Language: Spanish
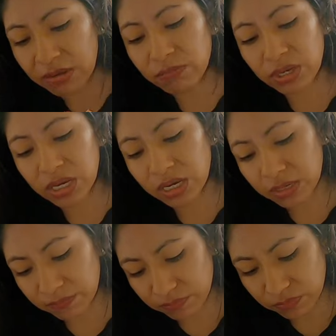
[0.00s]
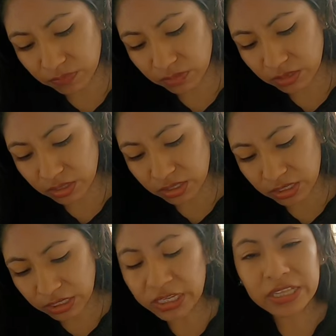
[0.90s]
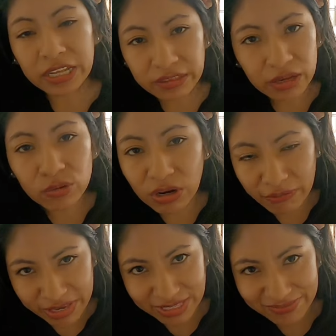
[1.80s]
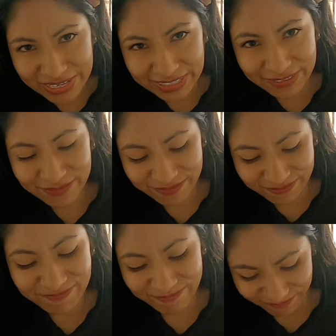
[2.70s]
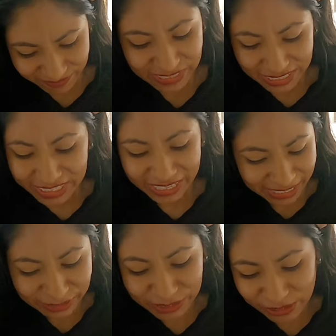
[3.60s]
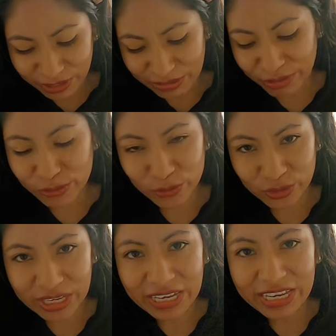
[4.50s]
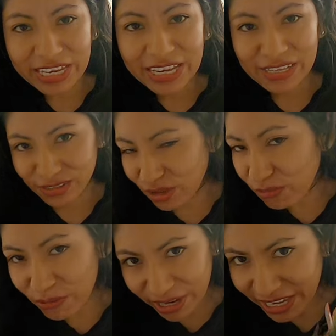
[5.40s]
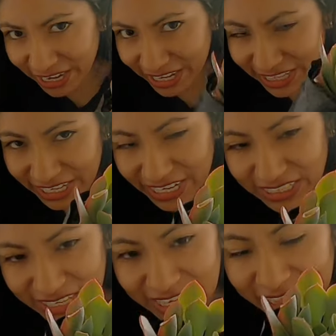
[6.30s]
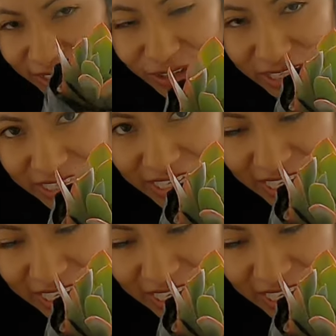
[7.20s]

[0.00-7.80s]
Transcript: también intentar una vez más. Eso es lo que me gusta. No me voy a rendir, así que tengo que